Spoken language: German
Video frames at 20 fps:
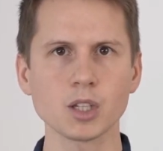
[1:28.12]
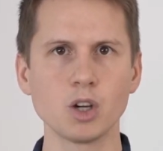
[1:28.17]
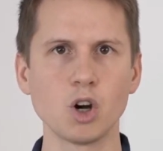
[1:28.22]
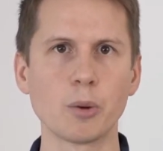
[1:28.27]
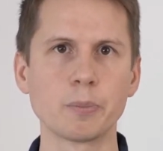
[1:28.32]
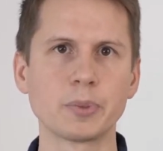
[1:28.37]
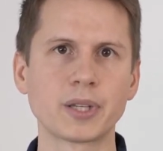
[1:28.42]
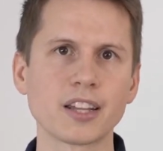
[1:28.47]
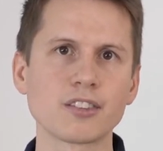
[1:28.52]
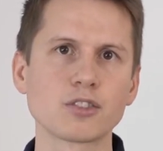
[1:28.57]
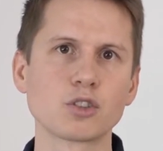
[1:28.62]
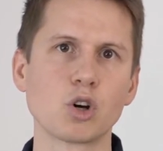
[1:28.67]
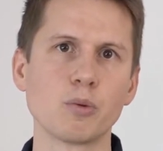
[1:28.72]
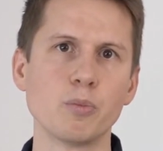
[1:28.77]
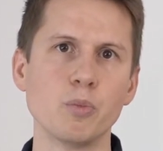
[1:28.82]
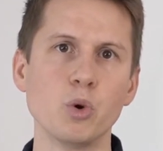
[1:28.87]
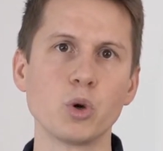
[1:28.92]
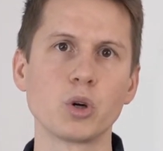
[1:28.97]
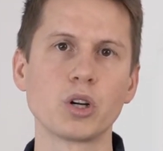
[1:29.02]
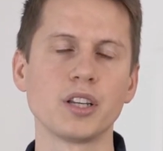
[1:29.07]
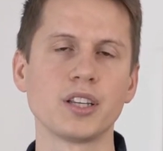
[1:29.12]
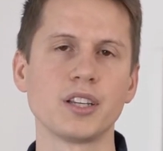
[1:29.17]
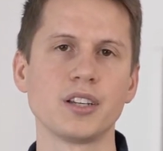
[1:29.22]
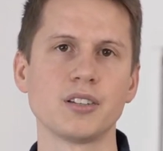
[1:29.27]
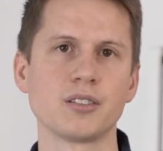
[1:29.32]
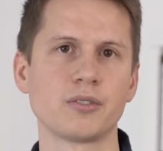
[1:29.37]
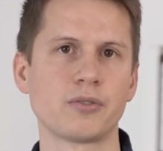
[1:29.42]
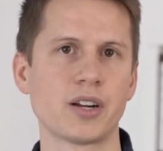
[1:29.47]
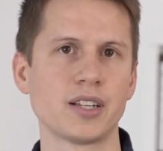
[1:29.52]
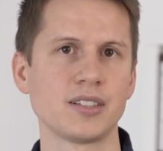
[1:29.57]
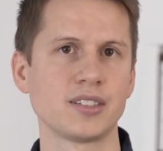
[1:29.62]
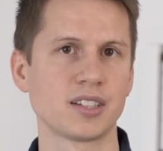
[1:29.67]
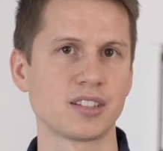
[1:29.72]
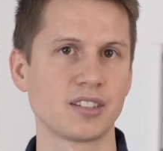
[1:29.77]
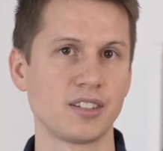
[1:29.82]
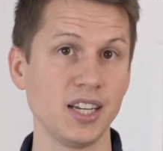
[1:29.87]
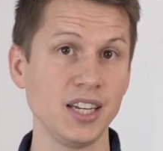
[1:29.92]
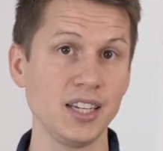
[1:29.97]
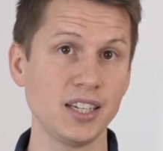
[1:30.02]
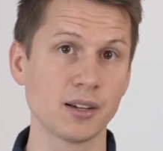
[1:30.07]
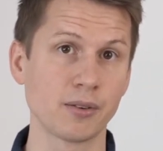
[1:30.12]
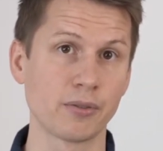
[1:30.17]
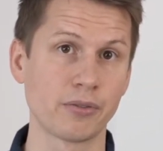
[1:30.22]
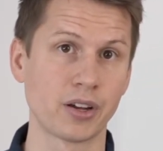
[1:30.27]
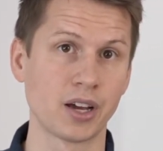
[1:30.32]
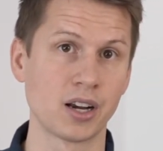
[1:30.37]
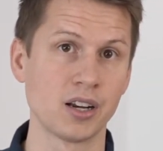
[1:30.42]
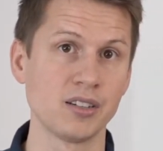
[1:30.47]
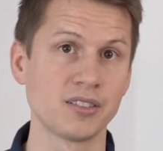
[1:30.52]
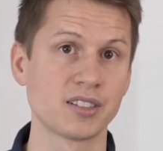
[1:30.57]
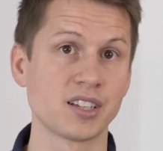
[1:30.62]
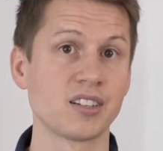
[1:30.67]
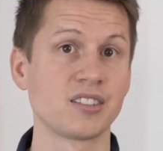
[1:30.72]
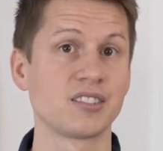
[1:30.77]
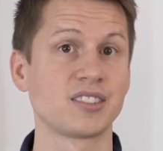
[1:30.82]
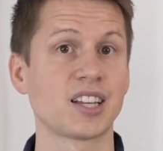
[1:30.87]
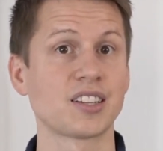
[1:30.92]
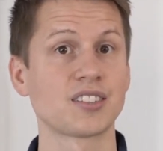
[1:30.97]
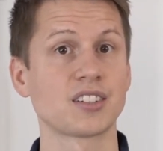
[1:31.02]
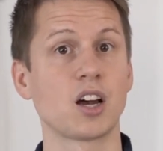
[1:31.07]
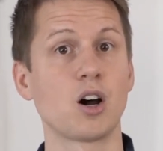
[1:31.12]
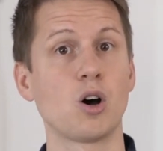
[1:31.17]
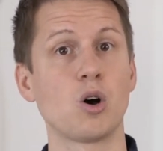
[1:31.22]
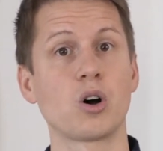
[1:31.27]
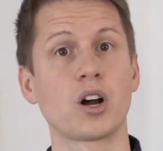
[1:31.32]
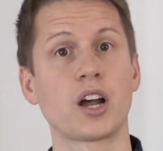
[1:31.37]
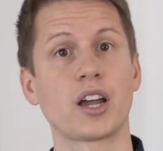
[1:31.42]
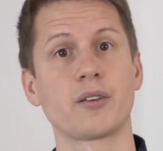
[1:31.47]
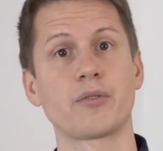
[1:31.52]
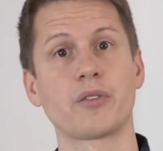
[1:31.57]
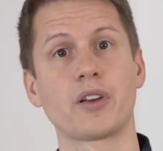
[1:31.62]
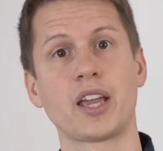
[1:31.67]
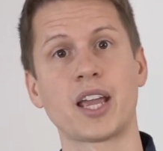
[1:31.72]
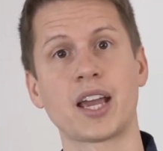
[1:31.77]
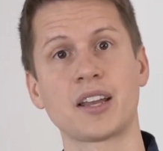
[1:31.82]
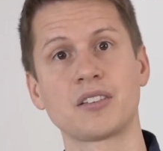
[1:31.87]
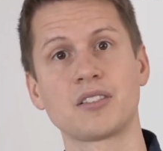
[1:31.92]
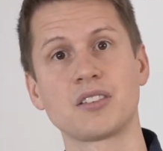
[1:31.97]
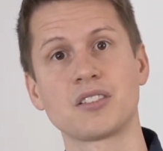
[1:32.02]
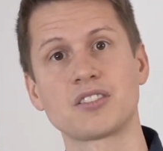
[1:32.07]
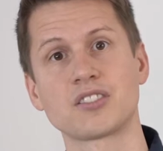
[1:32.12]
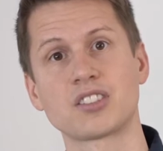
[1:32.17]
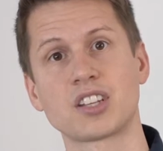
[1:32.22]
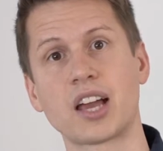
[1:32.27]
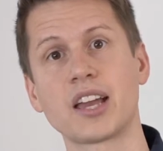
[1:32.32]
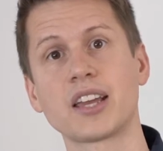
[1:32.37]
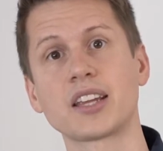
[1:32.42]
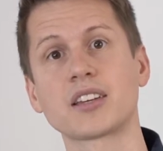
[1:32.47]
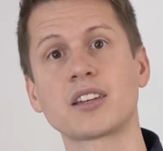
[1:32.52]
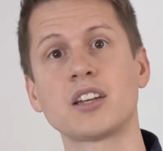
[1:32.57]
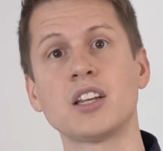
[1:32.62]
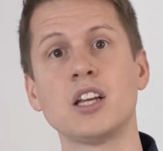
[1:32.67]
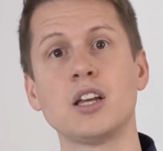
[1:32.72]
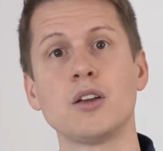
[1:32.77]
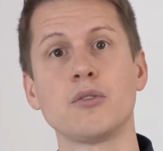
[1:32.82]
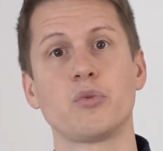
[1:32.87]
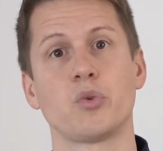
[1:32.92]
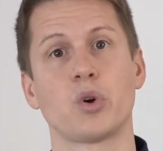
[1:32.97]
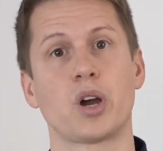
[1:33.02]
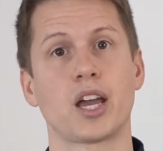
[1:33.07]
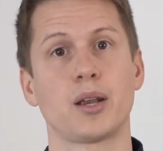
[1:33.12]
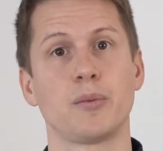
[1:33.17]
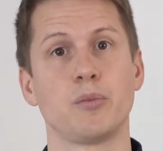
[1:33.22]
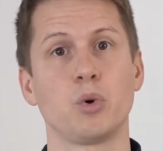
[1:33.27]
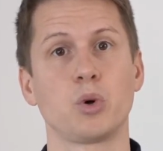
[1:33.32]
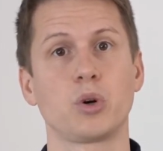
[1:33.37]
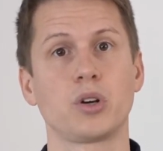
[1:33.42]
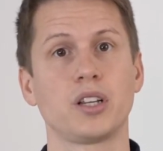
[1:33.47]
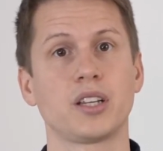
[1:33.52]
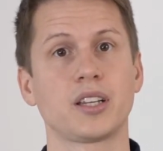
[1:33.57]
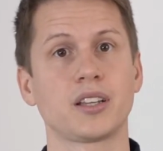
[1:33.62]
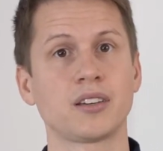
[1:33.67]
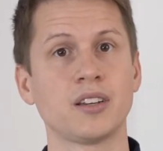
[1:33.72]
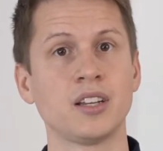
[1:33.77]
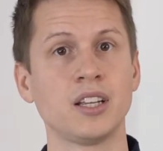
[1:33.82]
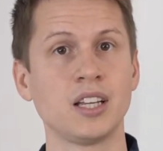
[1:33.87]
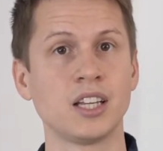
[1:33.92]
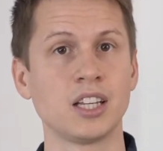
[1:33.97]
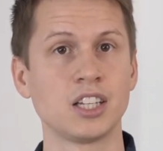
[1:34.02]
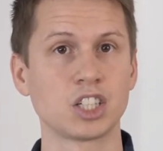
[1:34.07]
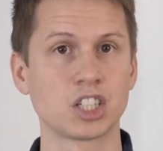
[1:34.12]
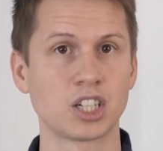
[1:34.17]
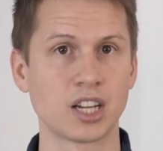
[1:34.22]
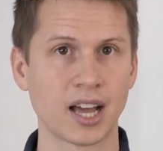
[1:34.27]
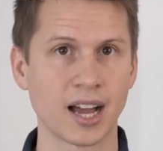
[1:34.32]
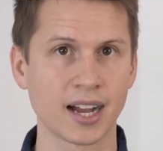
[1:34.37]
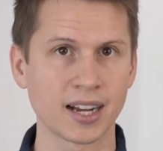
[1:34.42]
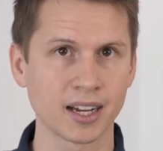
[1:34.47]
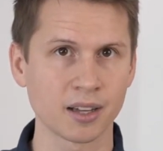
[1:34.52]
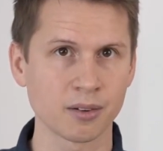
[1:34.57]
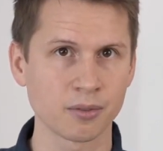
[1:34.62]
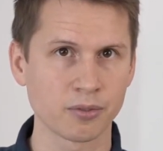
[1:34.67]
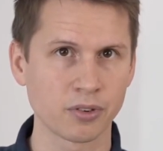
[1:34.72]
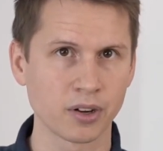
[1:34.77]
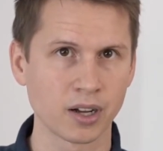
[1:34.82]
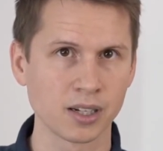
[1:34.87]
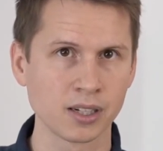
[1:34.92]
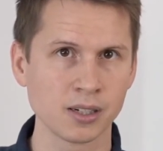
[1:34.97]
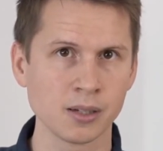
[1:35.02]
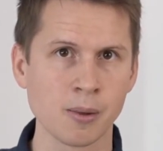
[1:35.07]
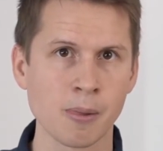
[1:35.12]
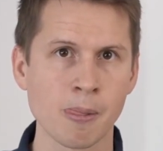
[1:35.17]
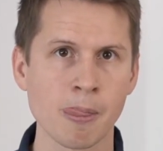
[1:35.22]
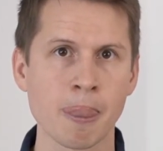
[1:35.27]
ob das noch möglich ist. Falls das nicht der Fall ist, dann ist das auch ein verhärtetes Zeichen für einen möglichen Schlaganfall.